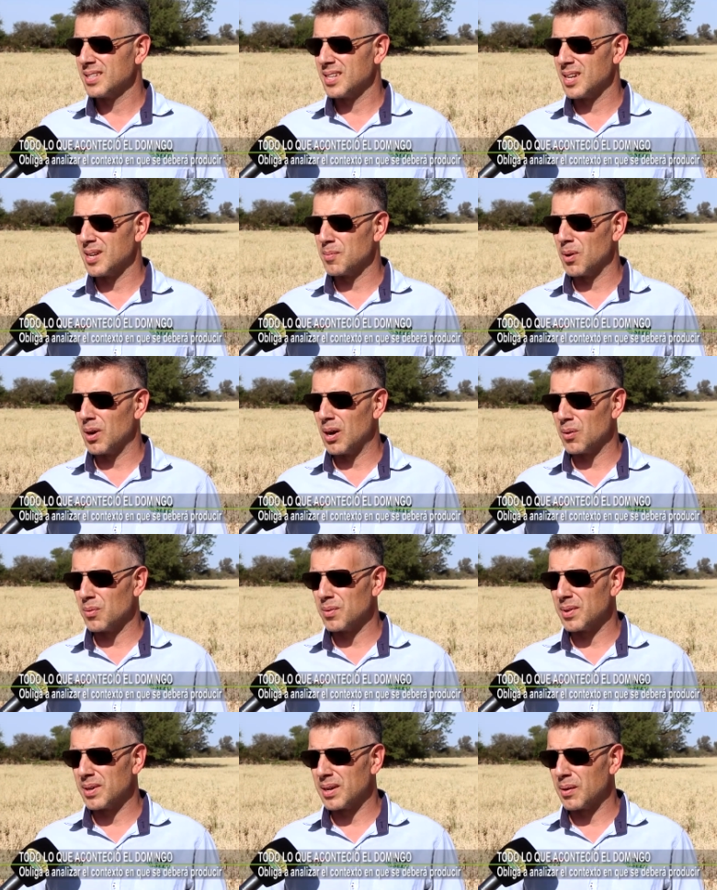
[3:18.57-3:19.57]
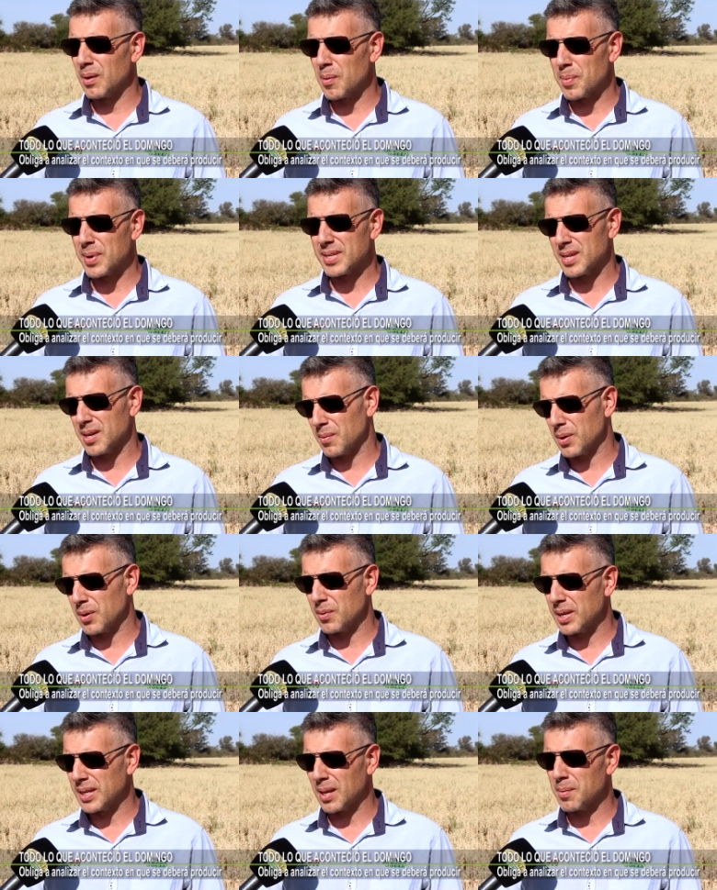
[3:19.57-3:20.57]
Tenemos a una, empresa,
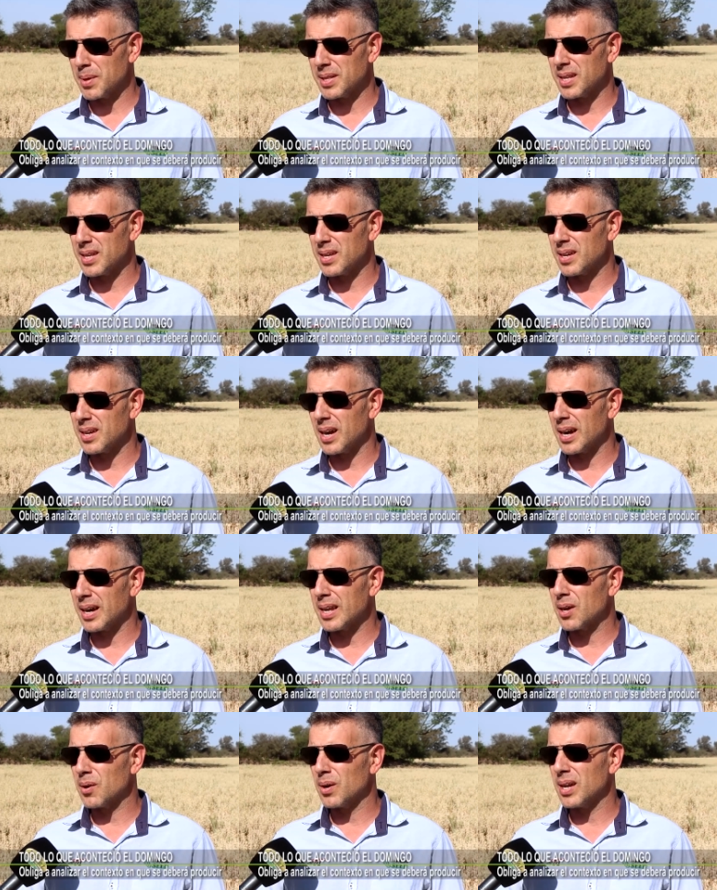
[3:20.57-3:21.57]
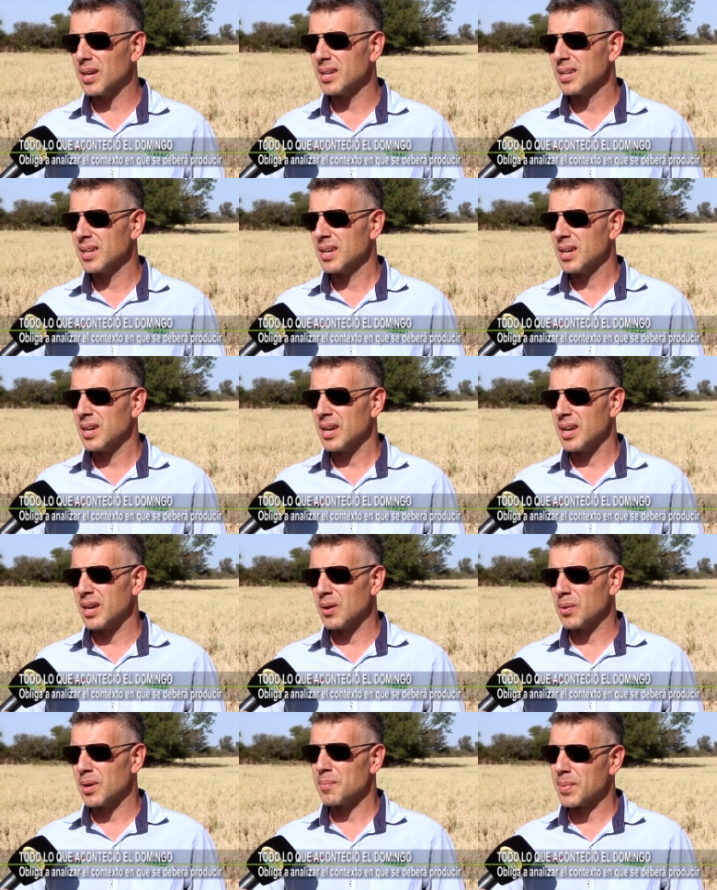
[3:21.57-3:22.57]
bueno, netamente agrícola,
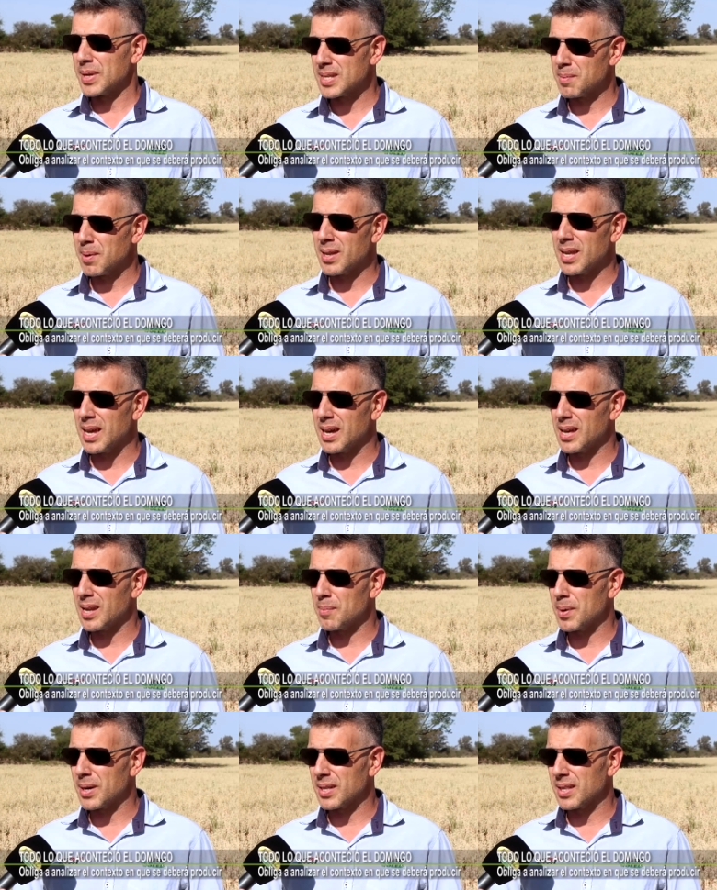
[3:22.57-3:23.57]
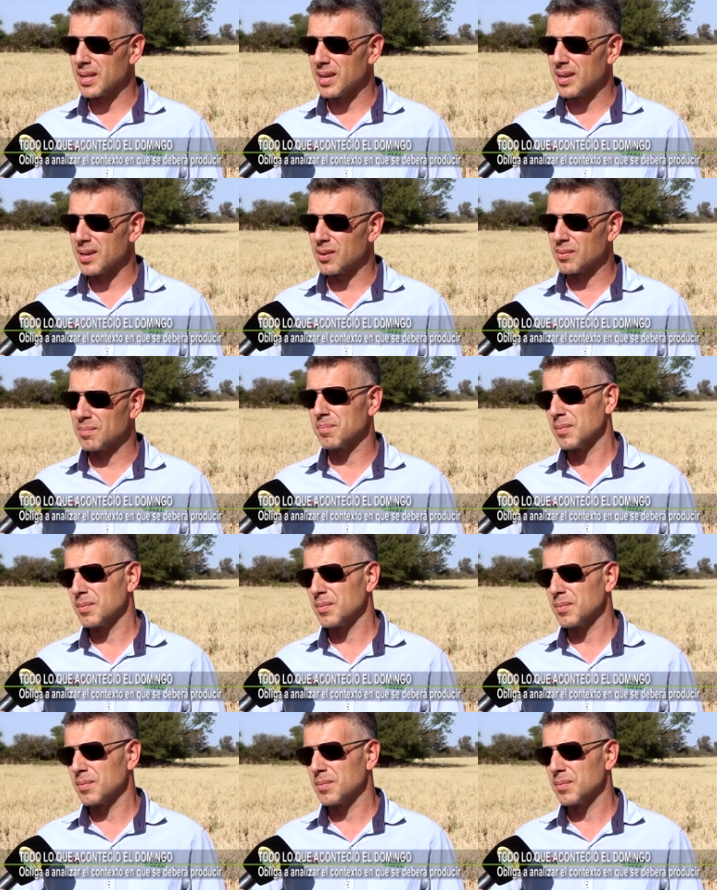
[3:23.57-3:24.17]
eh, una empresa más ligada a la parte